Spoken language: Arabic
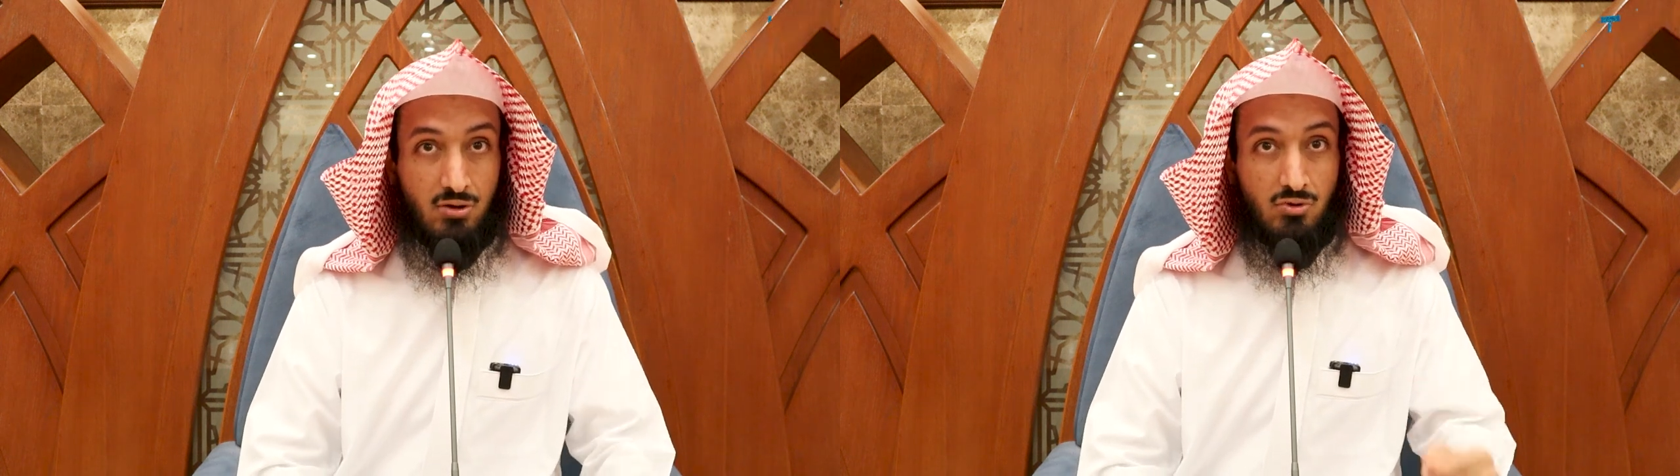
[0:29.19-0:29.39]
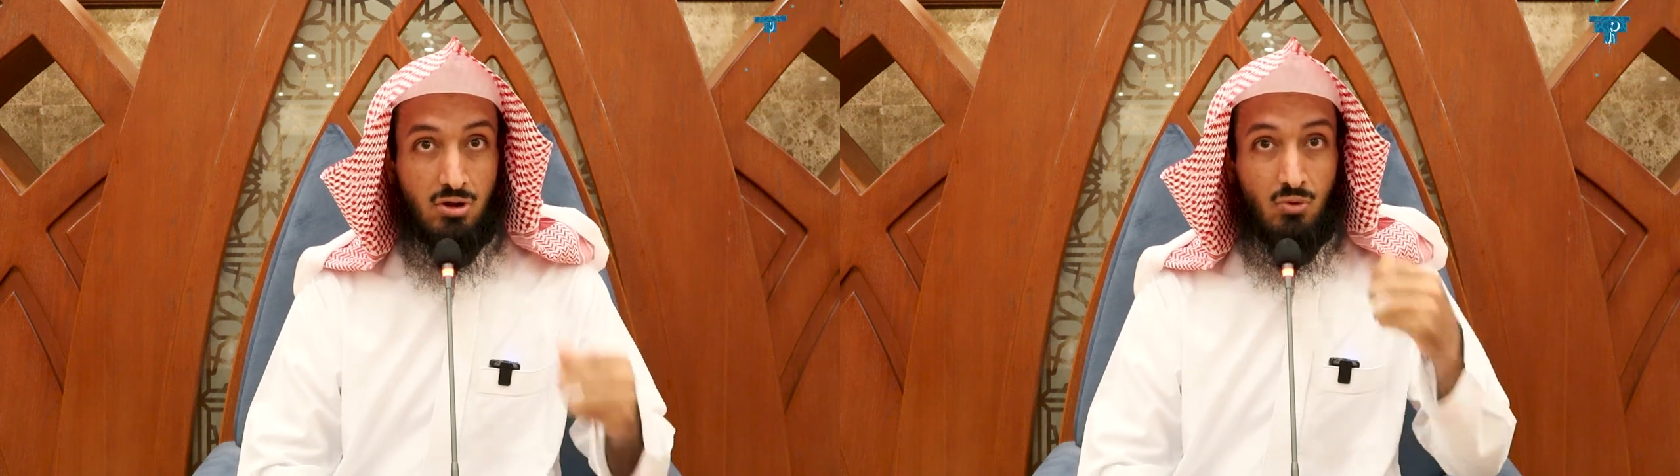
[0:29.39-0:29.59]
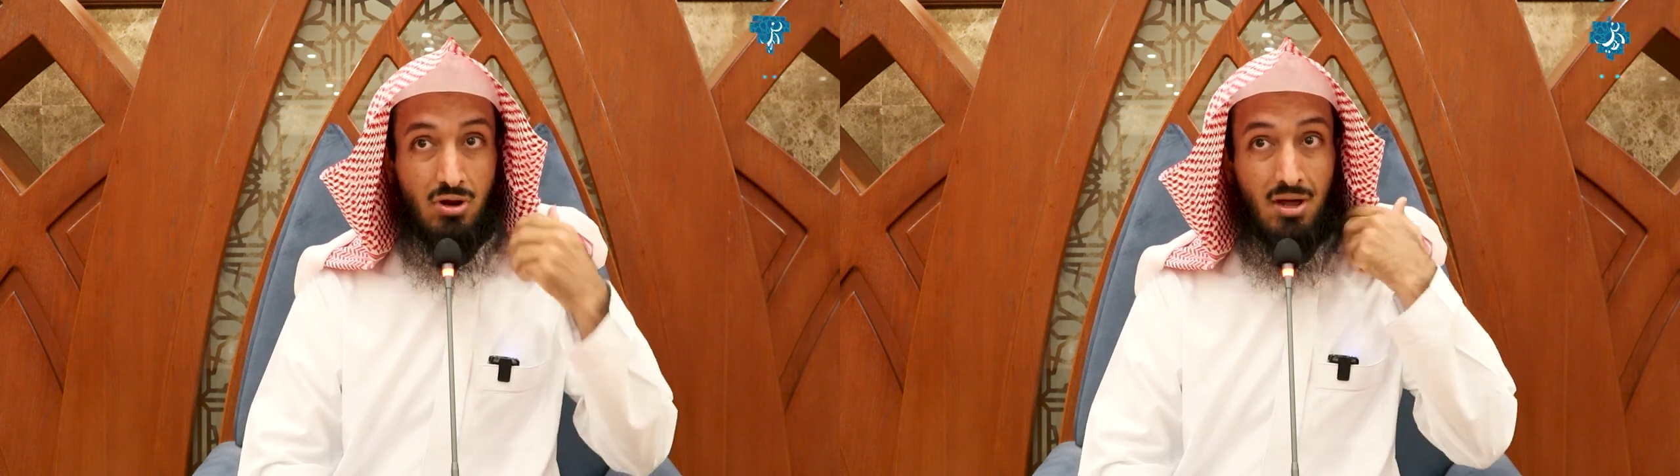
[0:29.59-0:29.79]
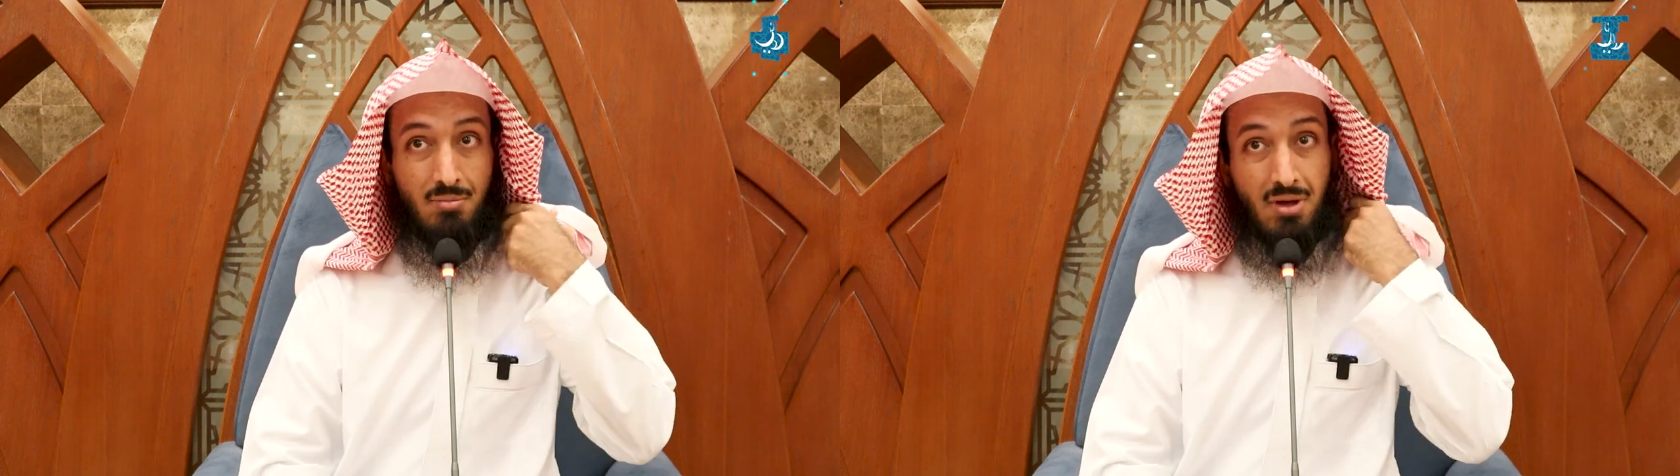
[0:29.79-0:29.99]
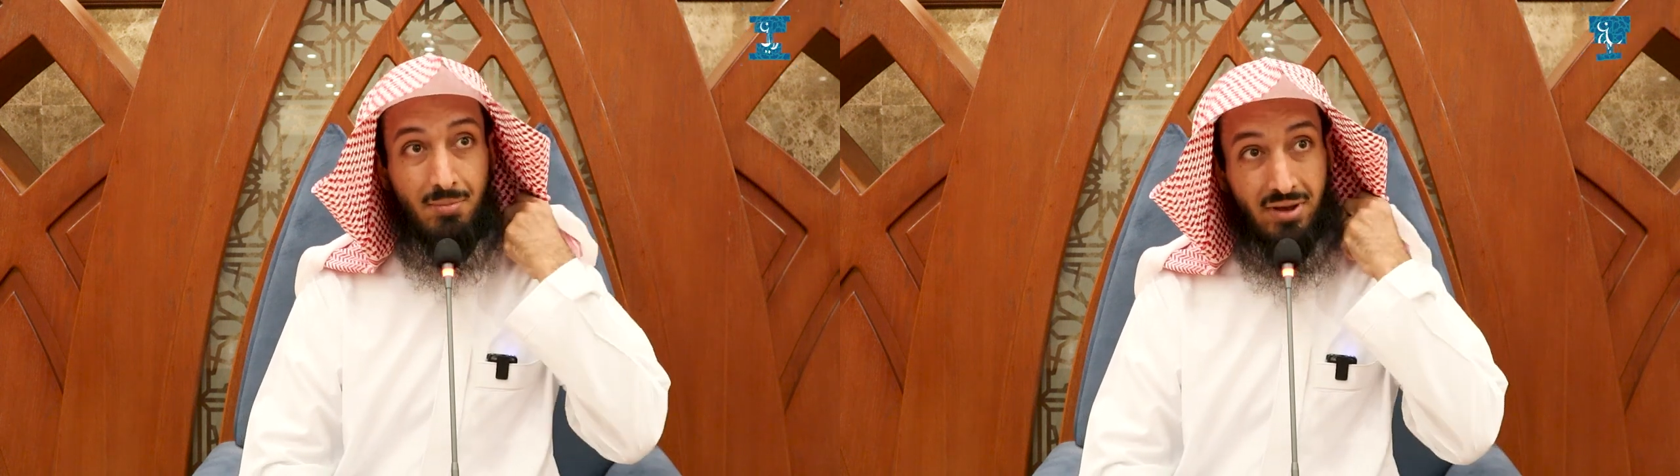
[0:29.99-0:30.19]
النقطة الأولى
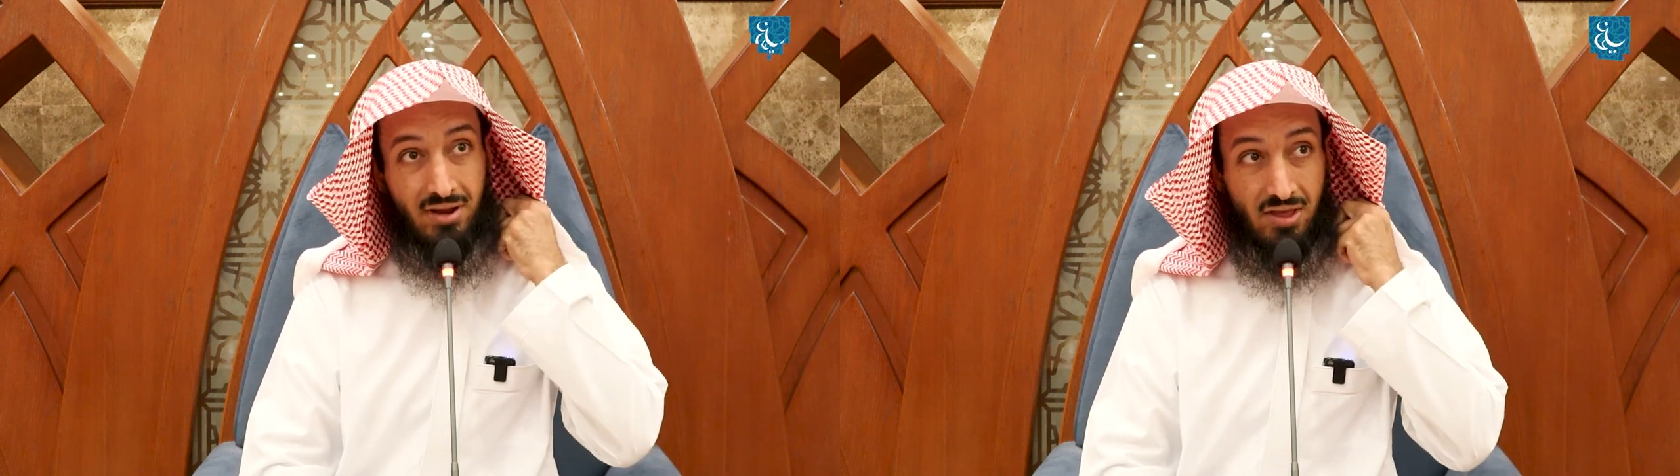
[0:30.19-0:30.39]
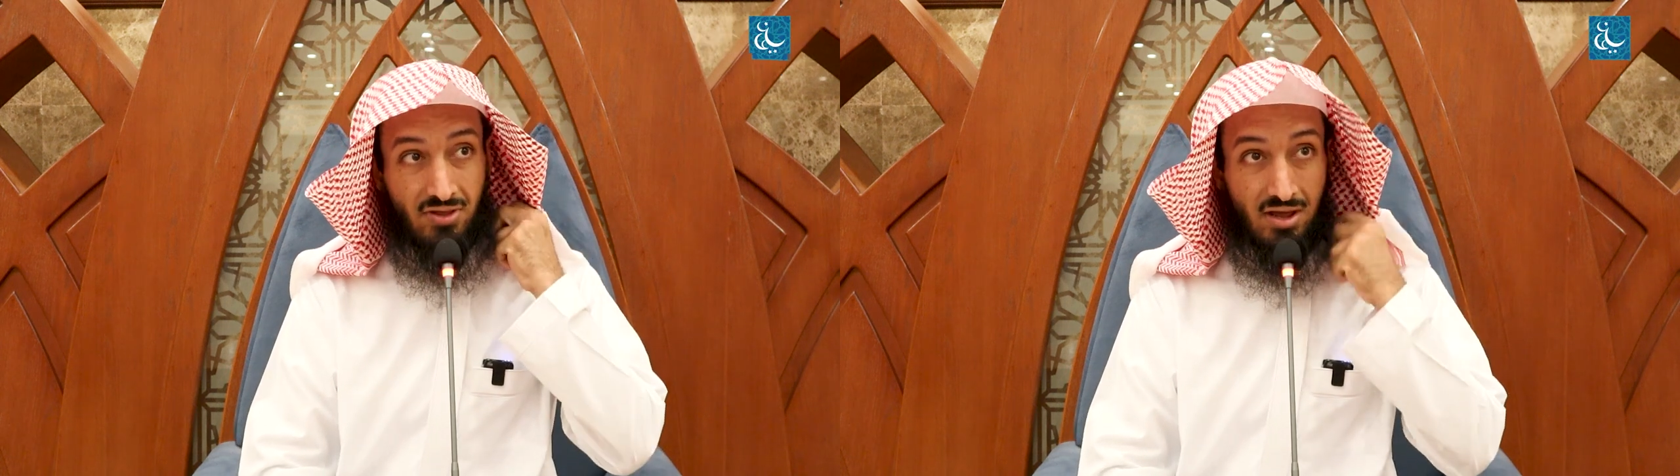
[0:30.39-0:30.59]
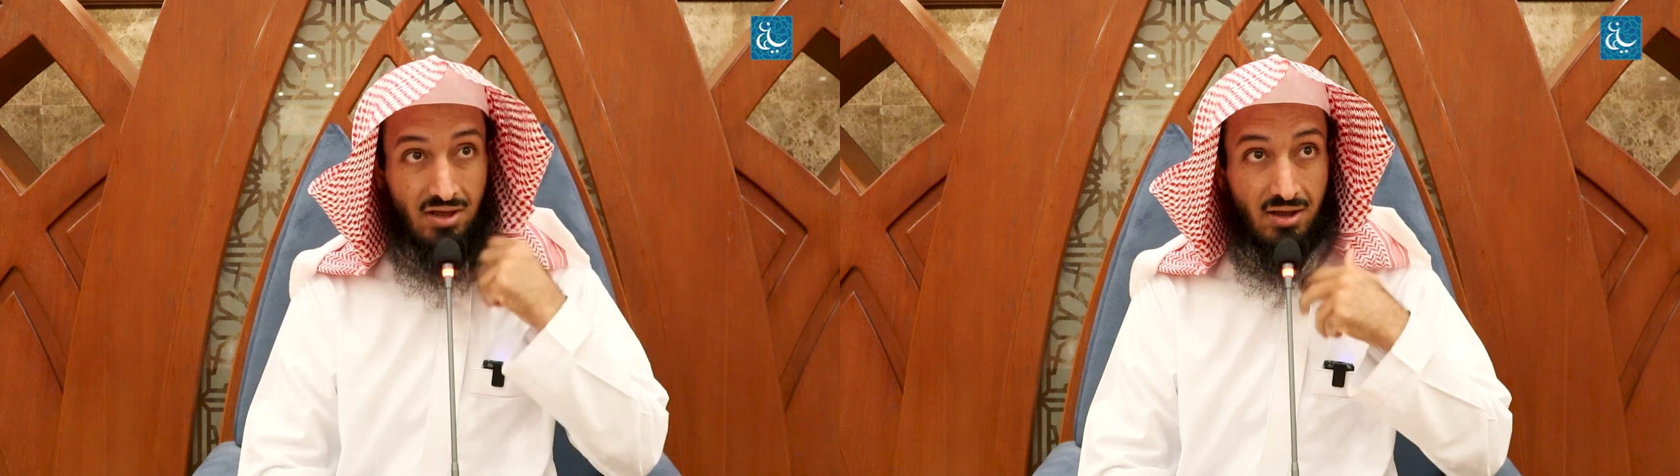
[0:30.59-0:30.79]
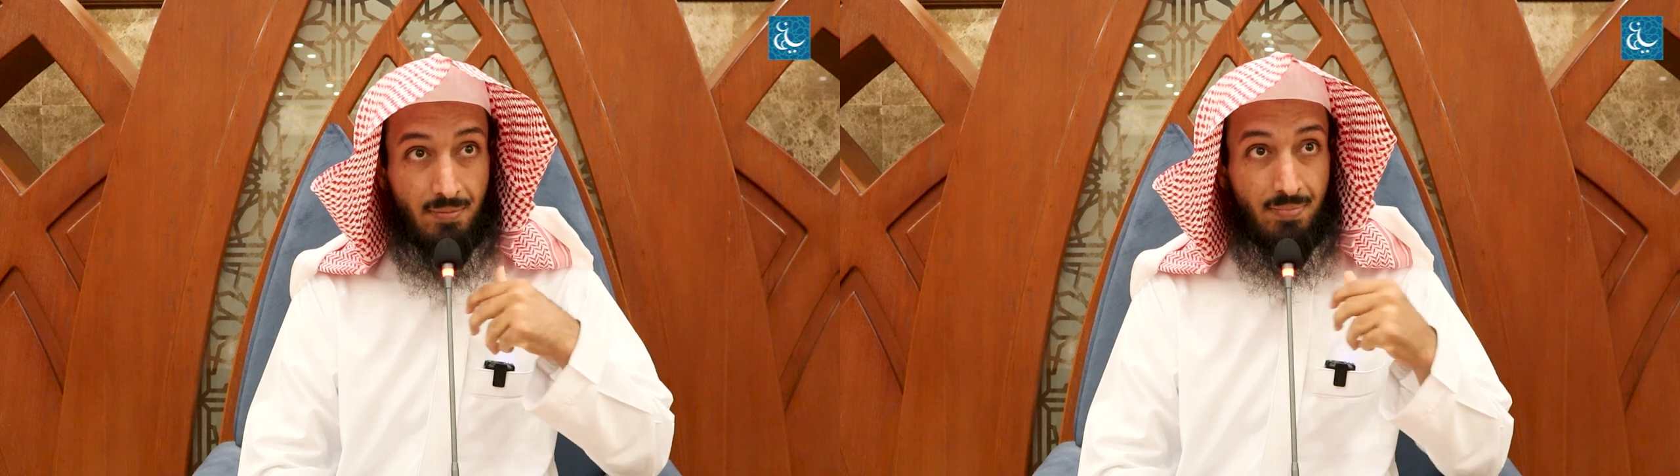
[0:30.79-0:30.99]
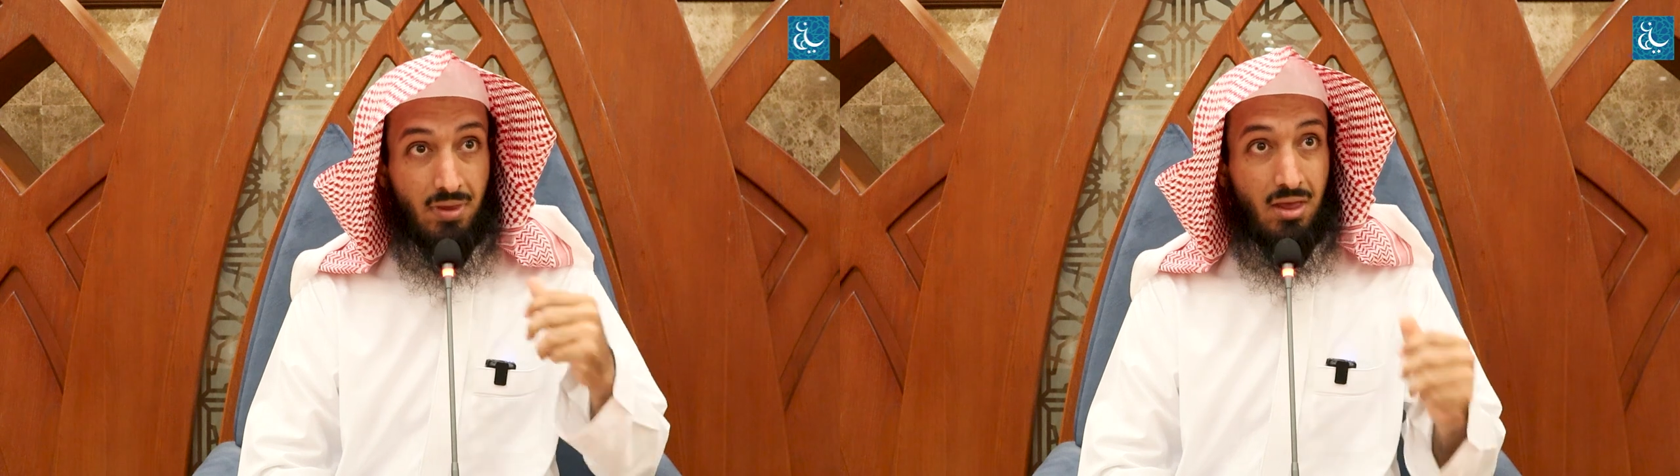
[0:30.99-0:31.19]
ما معنى هذه الآية